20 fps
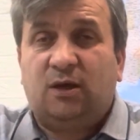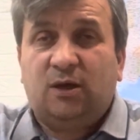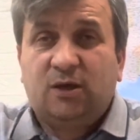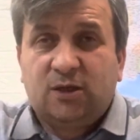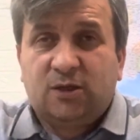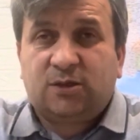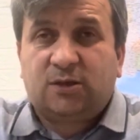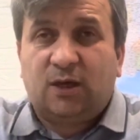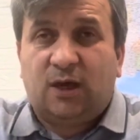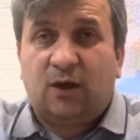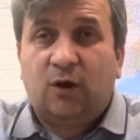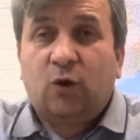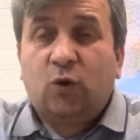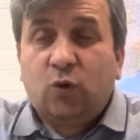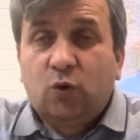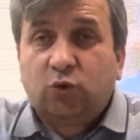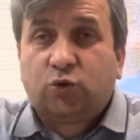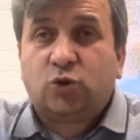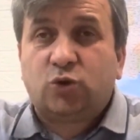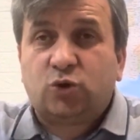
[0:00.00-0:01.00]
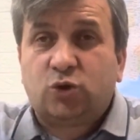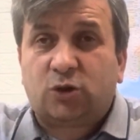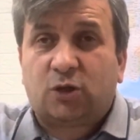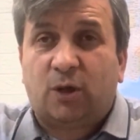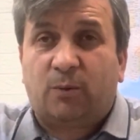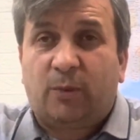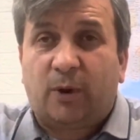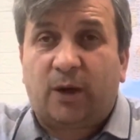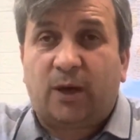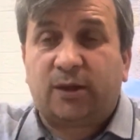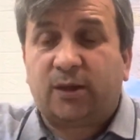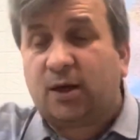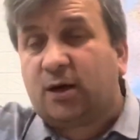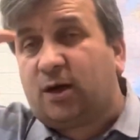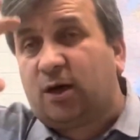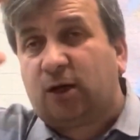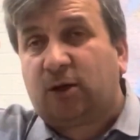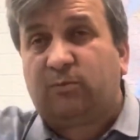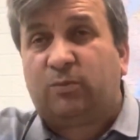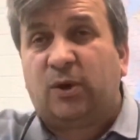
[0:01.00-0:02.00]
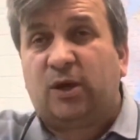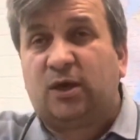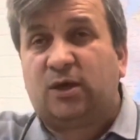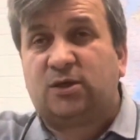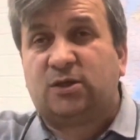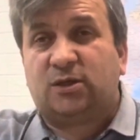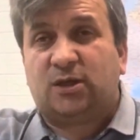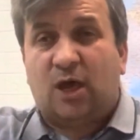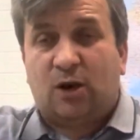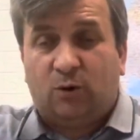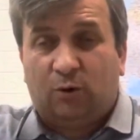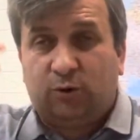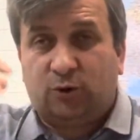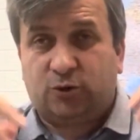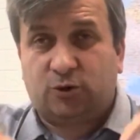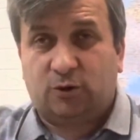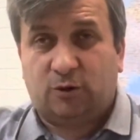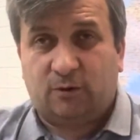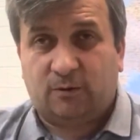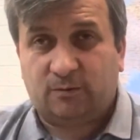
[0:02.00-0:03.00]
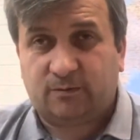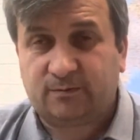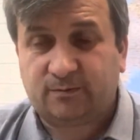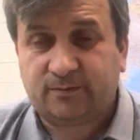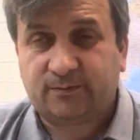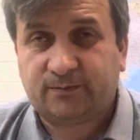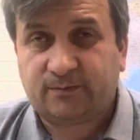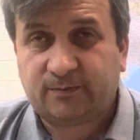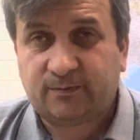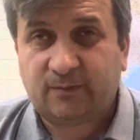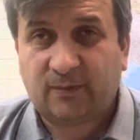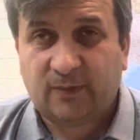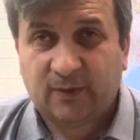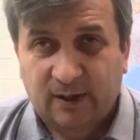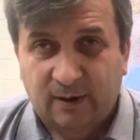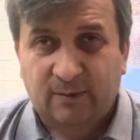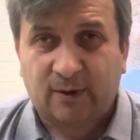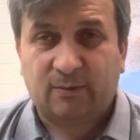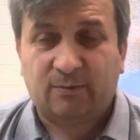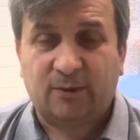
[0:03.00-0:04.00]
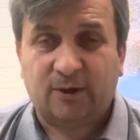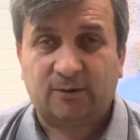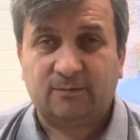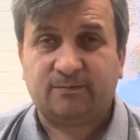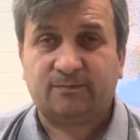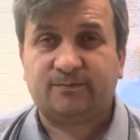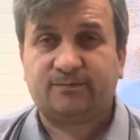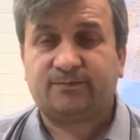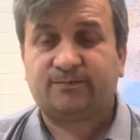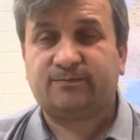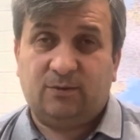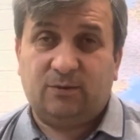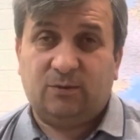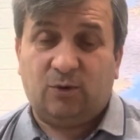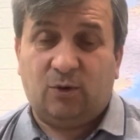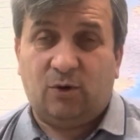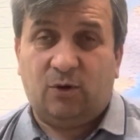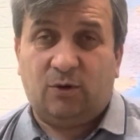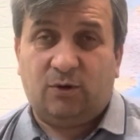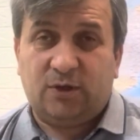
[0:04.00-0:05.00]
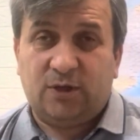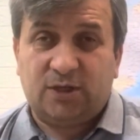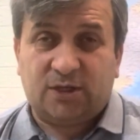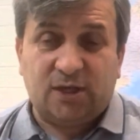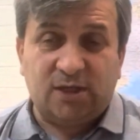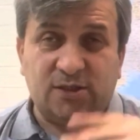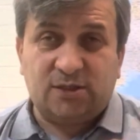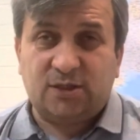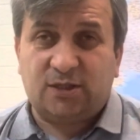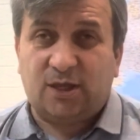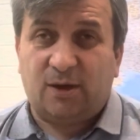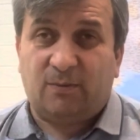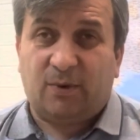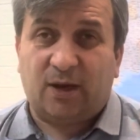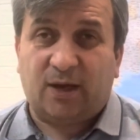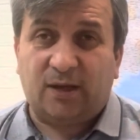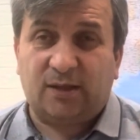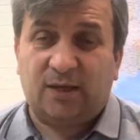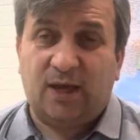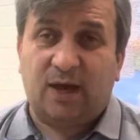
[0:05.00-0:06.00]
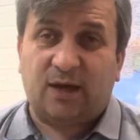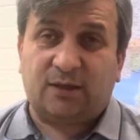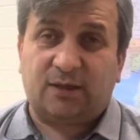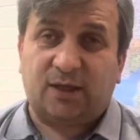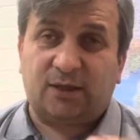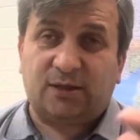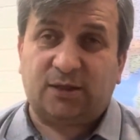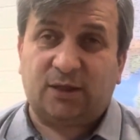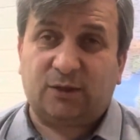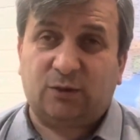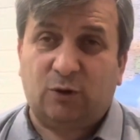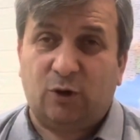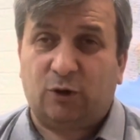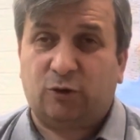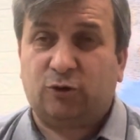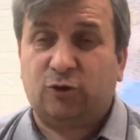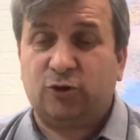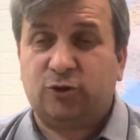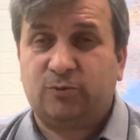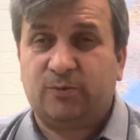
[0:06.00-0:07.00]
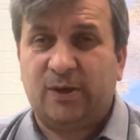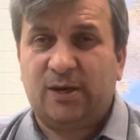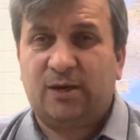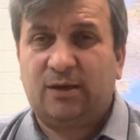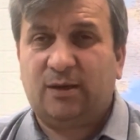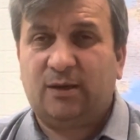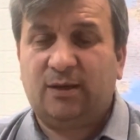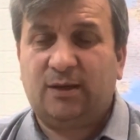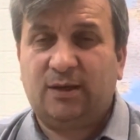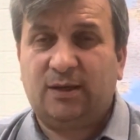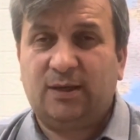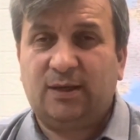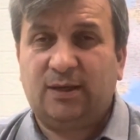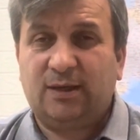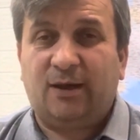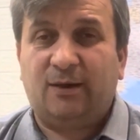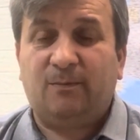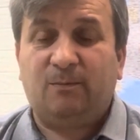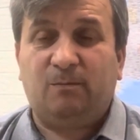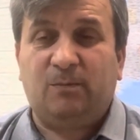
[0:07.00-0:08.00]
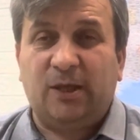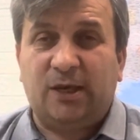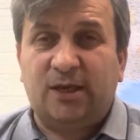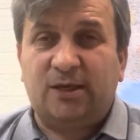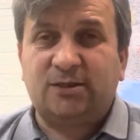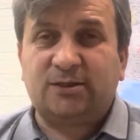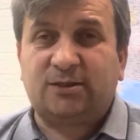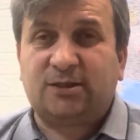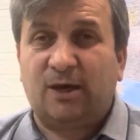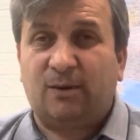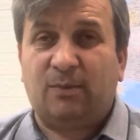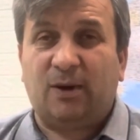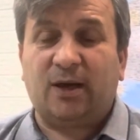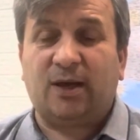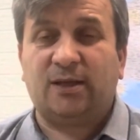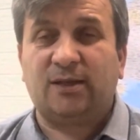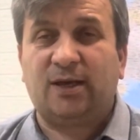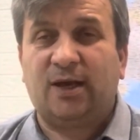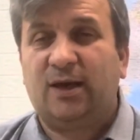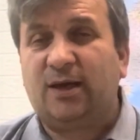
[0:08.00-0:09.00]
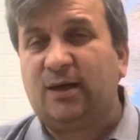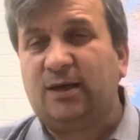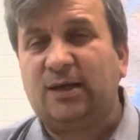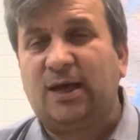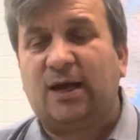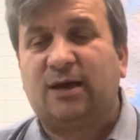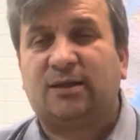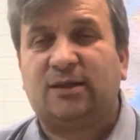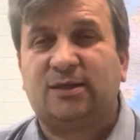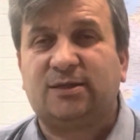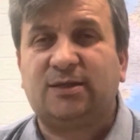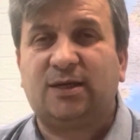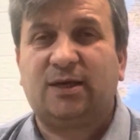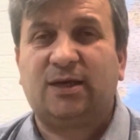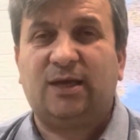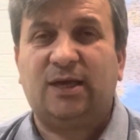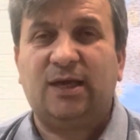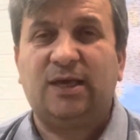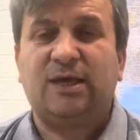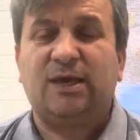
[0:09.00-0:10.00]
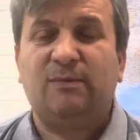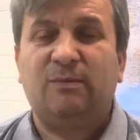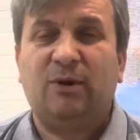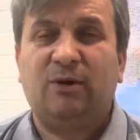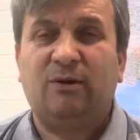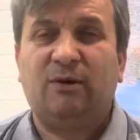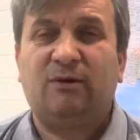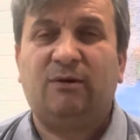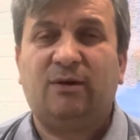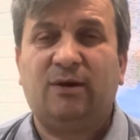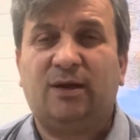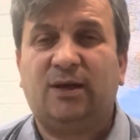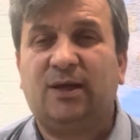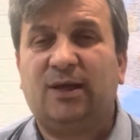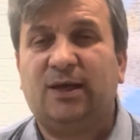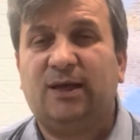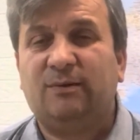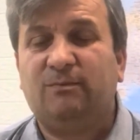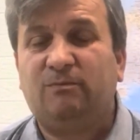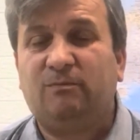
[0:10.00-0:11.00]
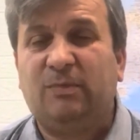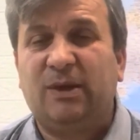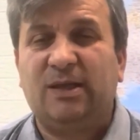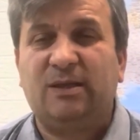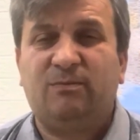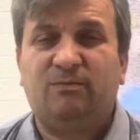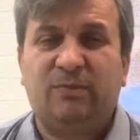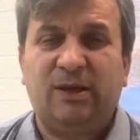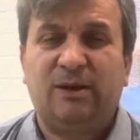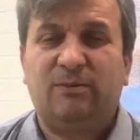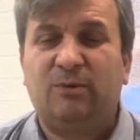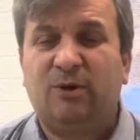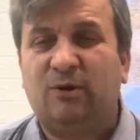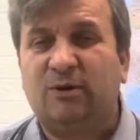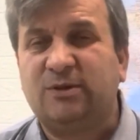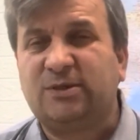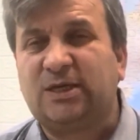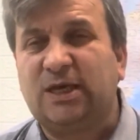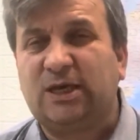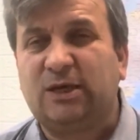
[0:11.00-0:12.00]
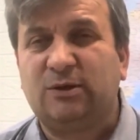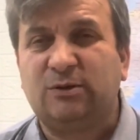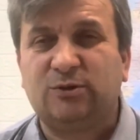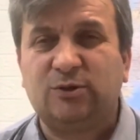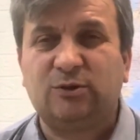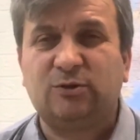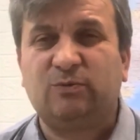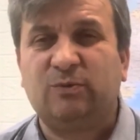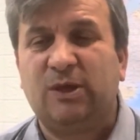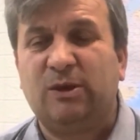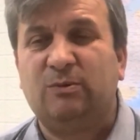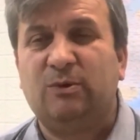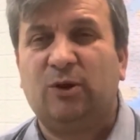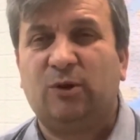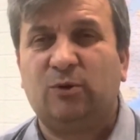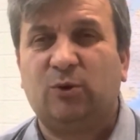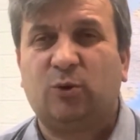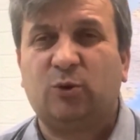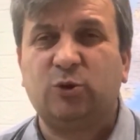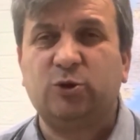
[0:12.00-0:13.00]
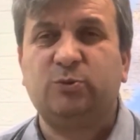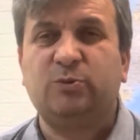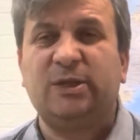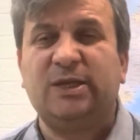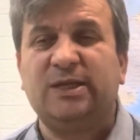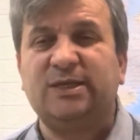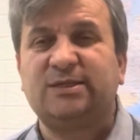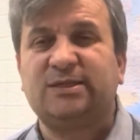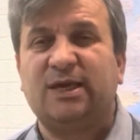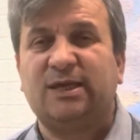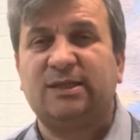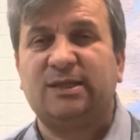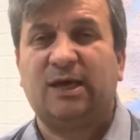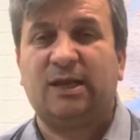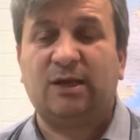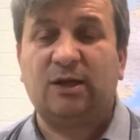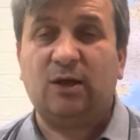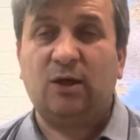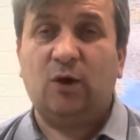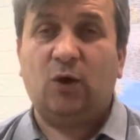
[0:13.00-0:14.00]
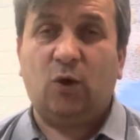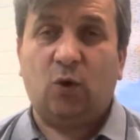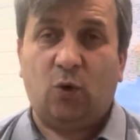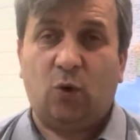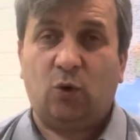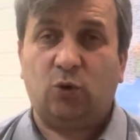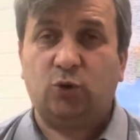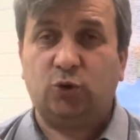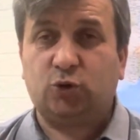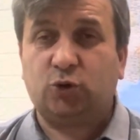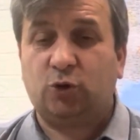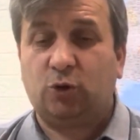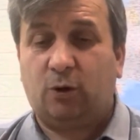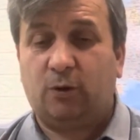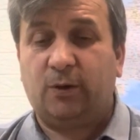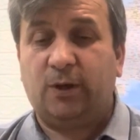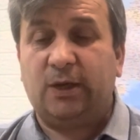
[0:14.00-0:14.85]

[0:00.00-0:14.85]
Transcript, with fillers: İşte üçüncü tabakada 40 bin kişiden oluşuyor. Tamam mı? O ikinci tabakada yaklaşık 400 bin. Birinci tabakada yaklaşık 2 milyon, 1 milyon 800, 1 milyon 900 bin insandan oluşuyor.